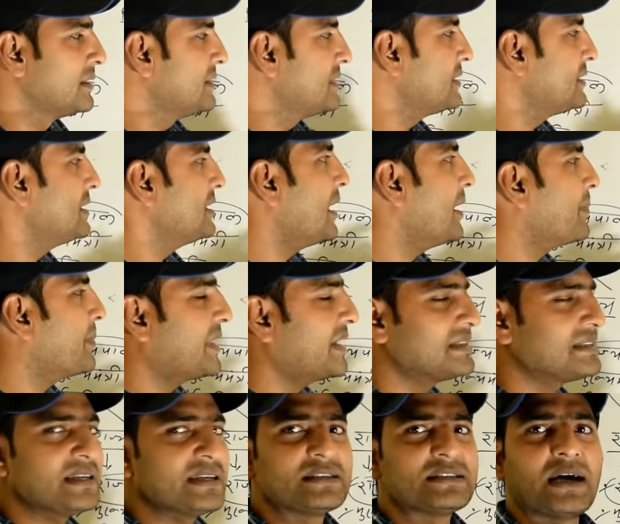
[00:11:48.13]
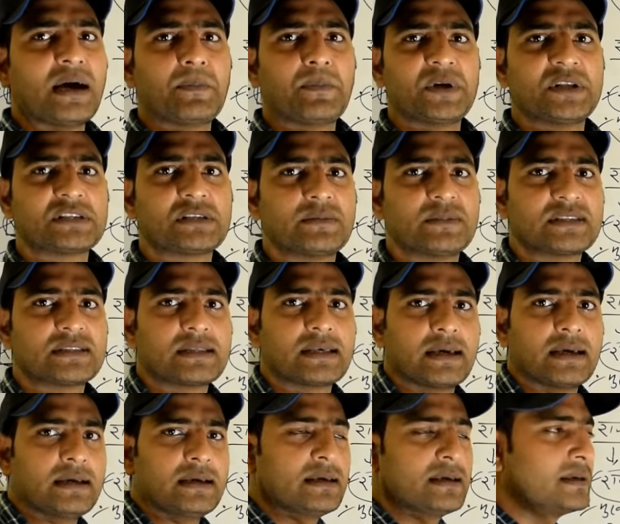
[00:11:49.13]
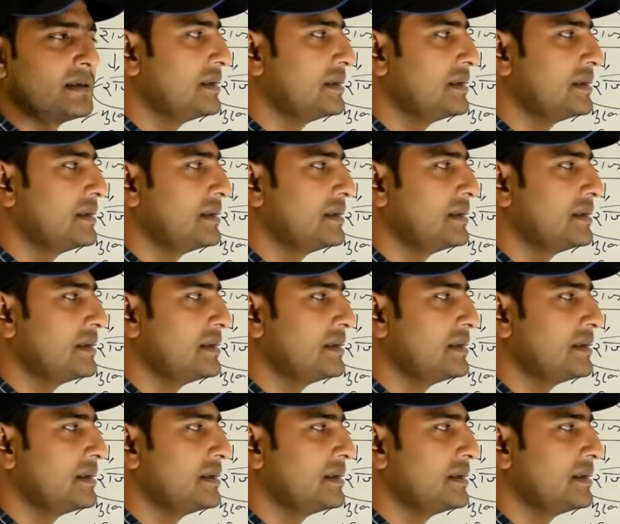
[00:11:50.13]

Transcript: यदि आप एज ए एग्जाम्पल समझते हैं